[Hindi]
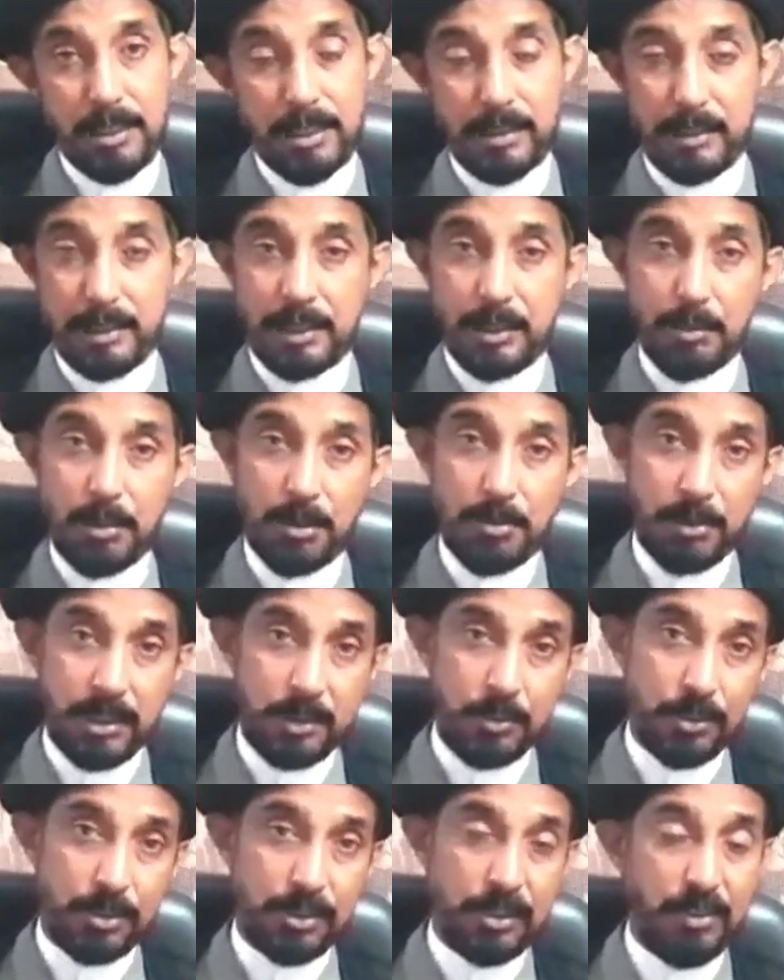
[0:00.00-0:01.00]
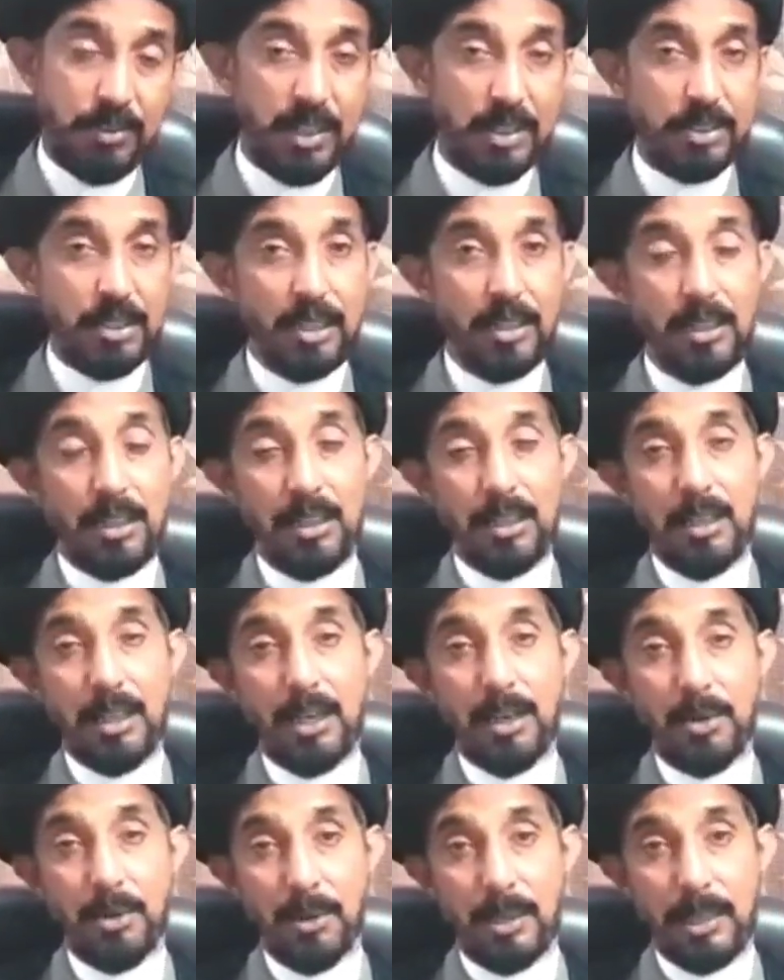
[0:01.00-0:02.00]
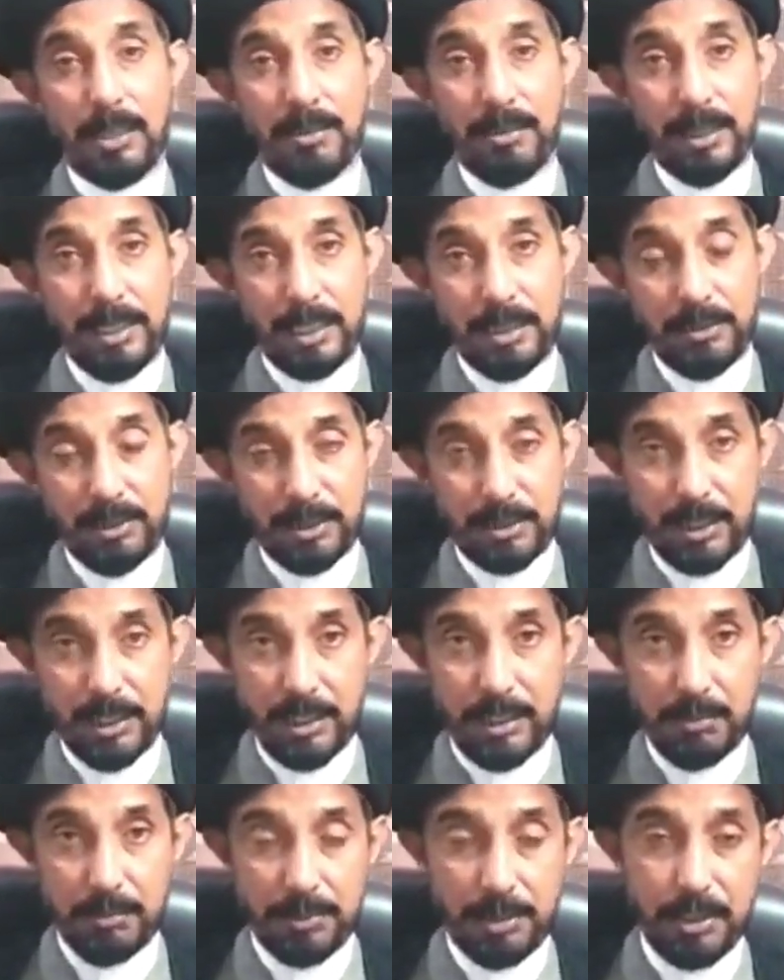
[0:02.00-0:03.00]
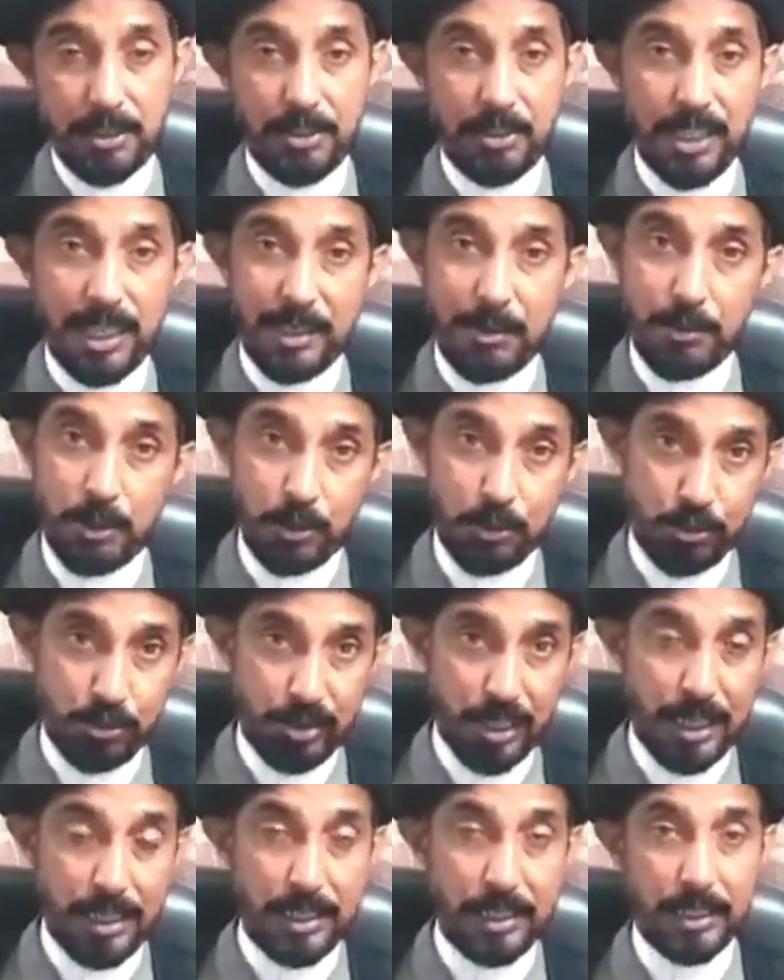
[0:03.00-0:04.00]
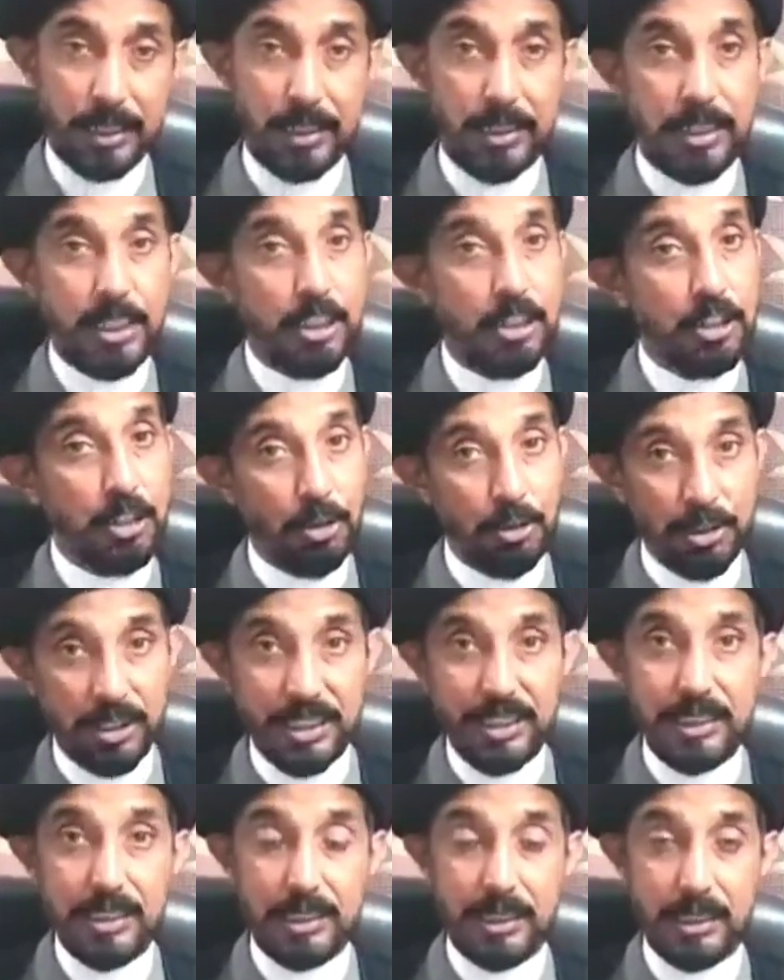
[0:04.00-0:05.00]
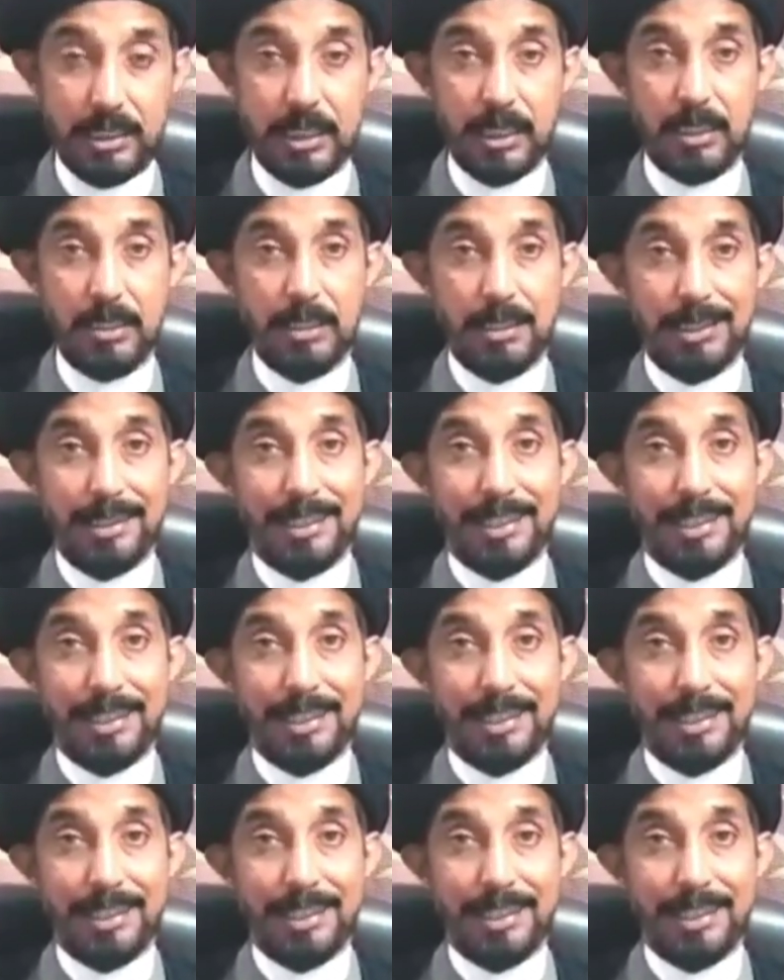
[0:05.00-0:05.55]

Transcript: हज़रत मोहम्मद मुस्तफ़ा सल्लल्लाहु अलैहि वसल्लम की शान में गुस्ताखी की है तोहन की है